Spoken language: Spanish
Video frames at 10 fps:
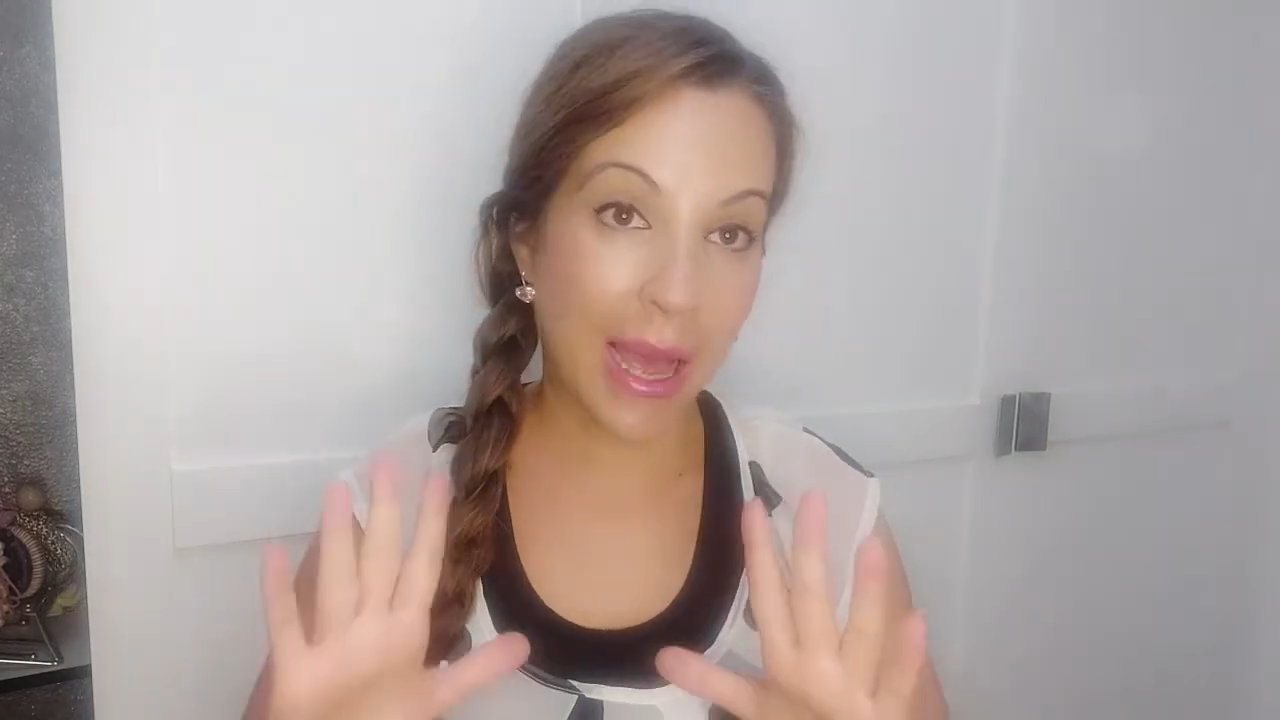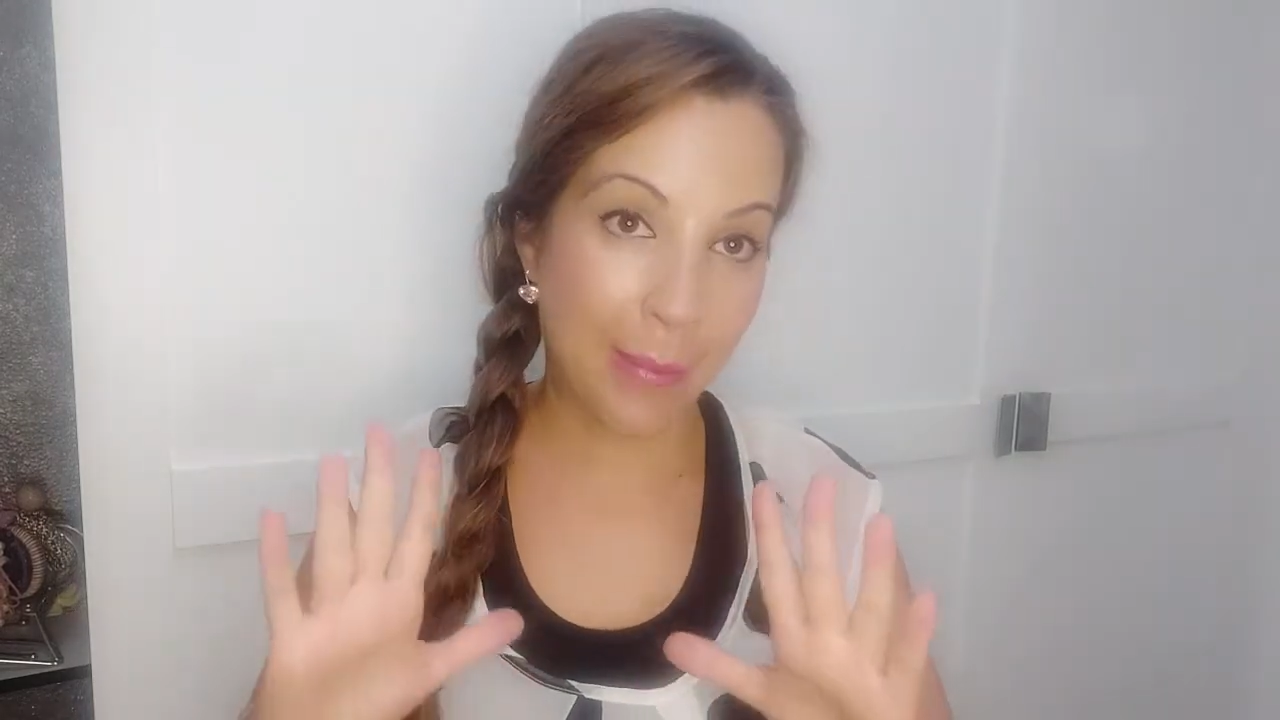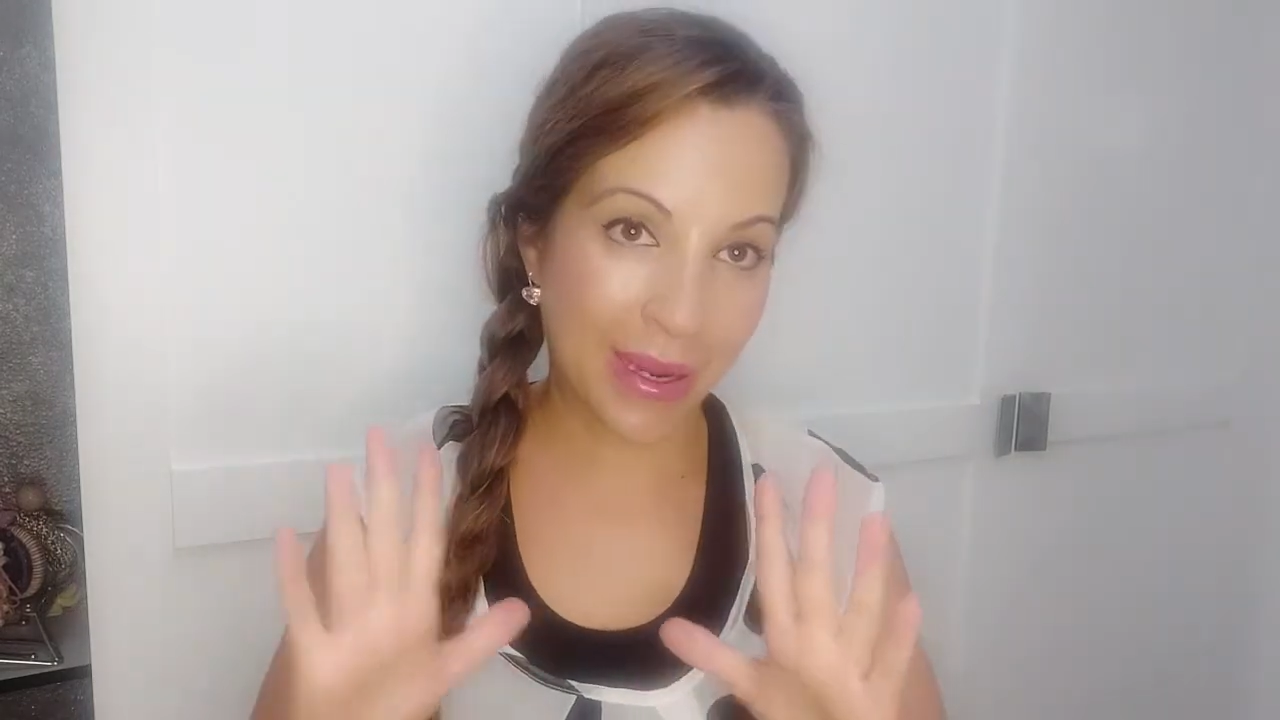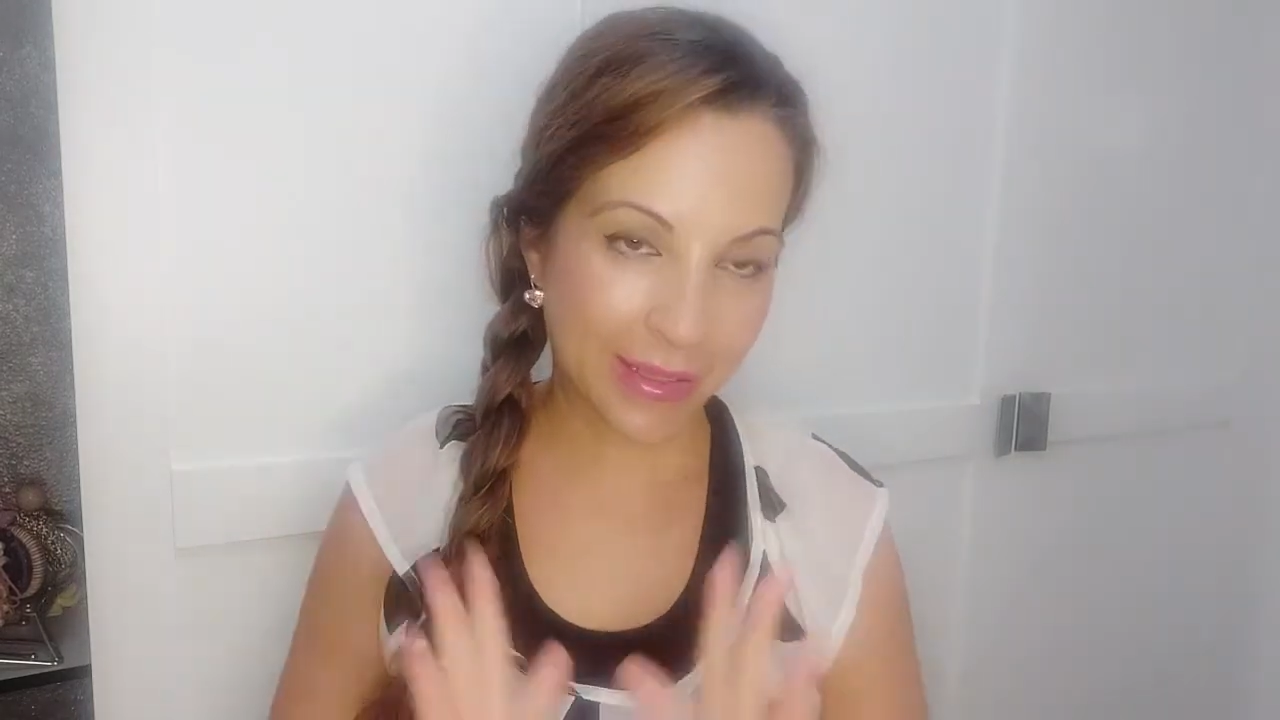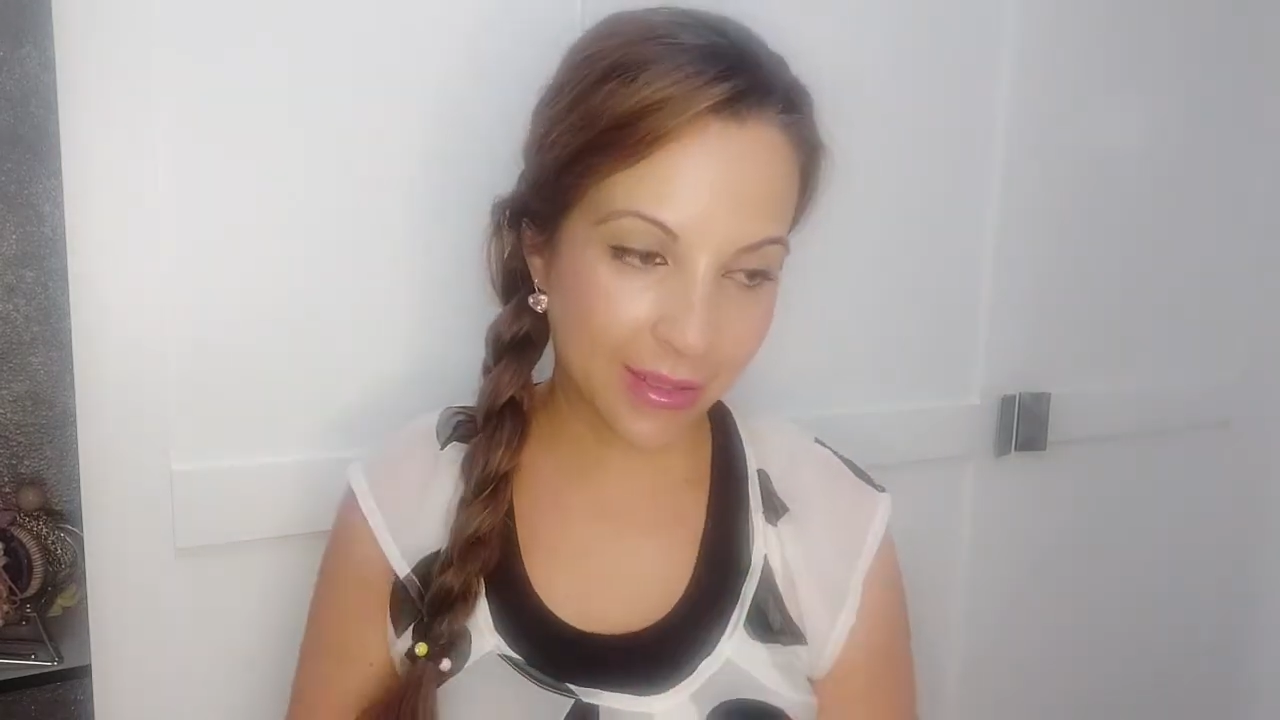
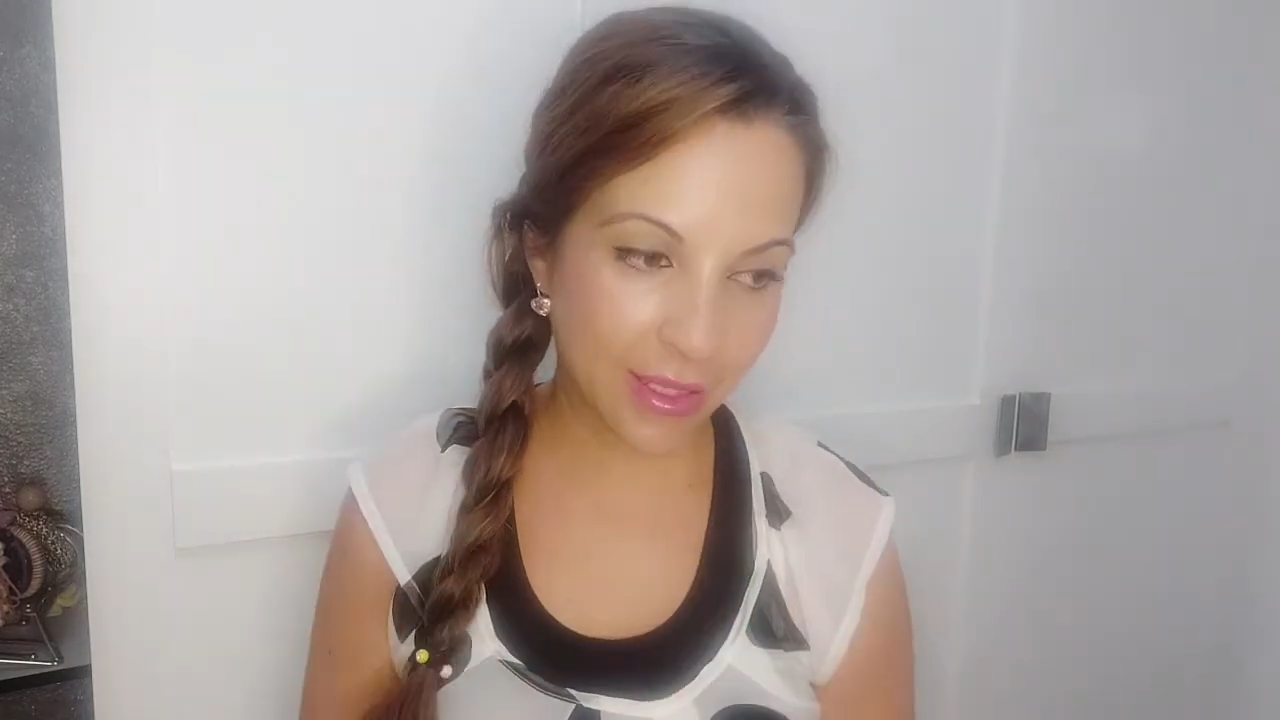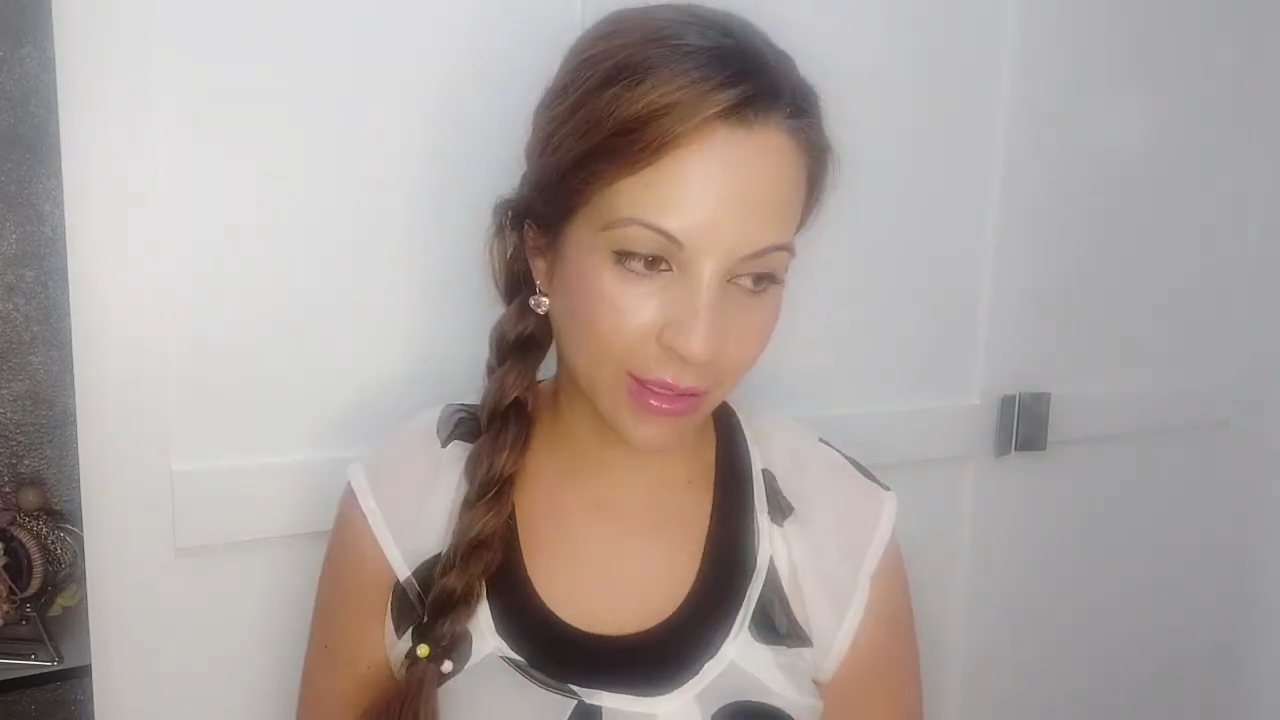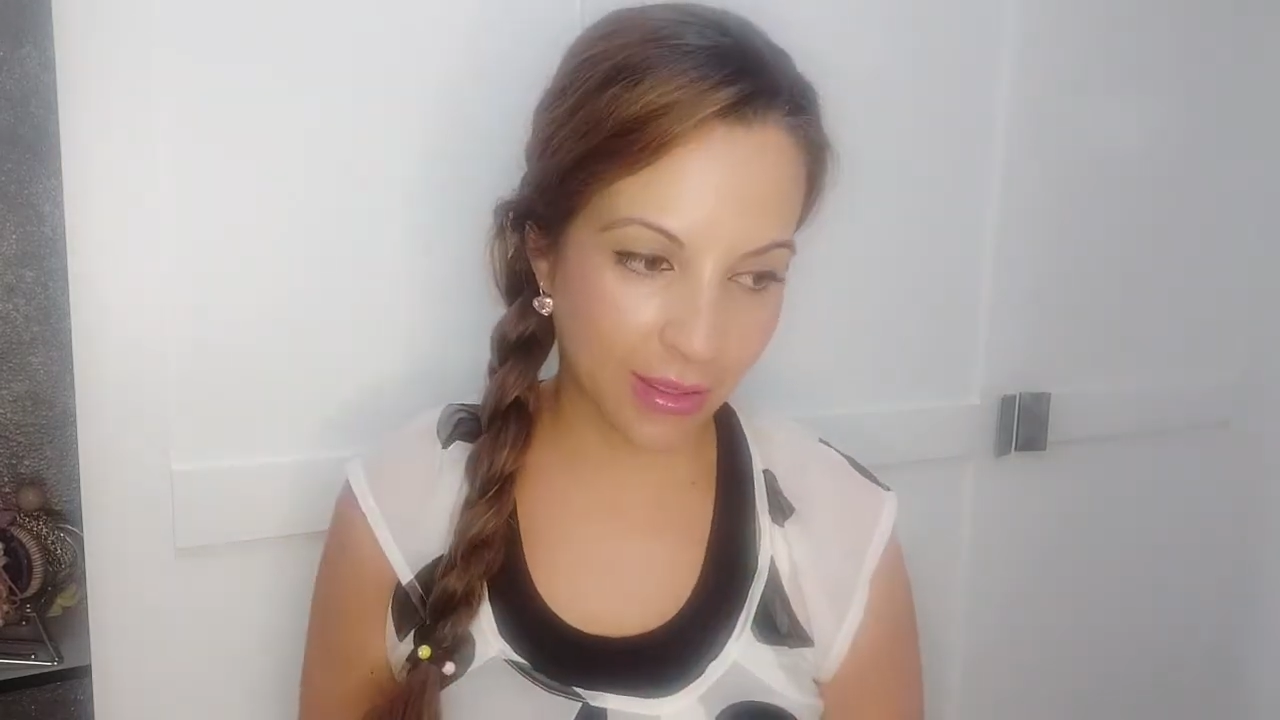a partir